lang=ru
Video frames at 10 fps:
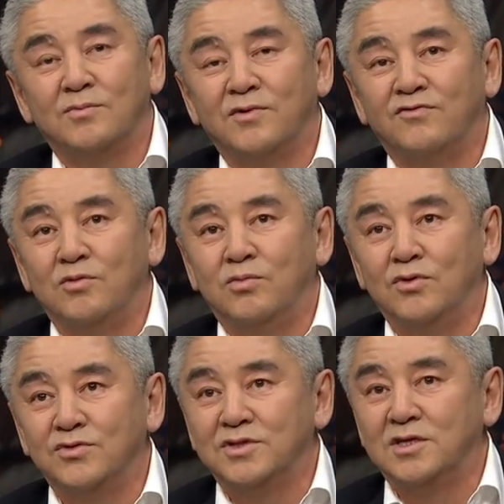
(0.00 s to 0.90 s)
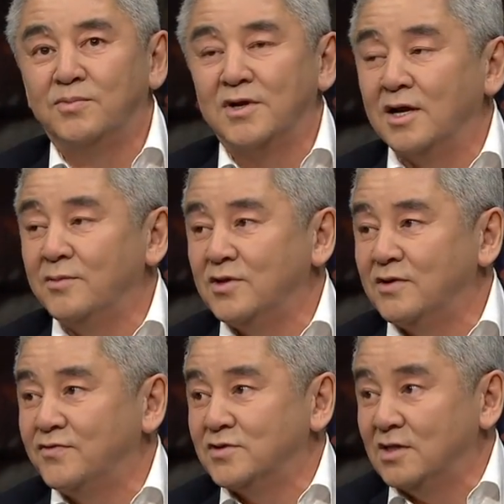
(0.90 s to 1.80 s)
по футболу среди
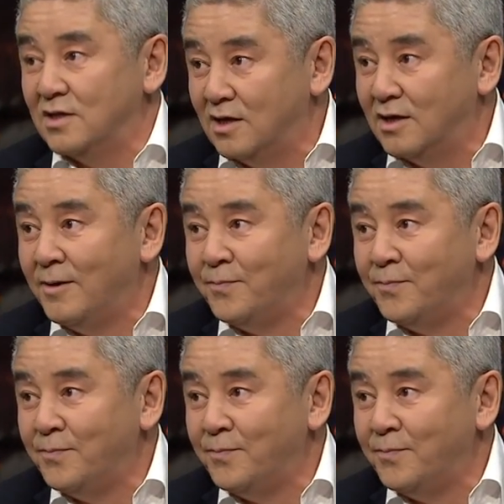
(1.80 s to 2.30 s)
парламентов СНГ.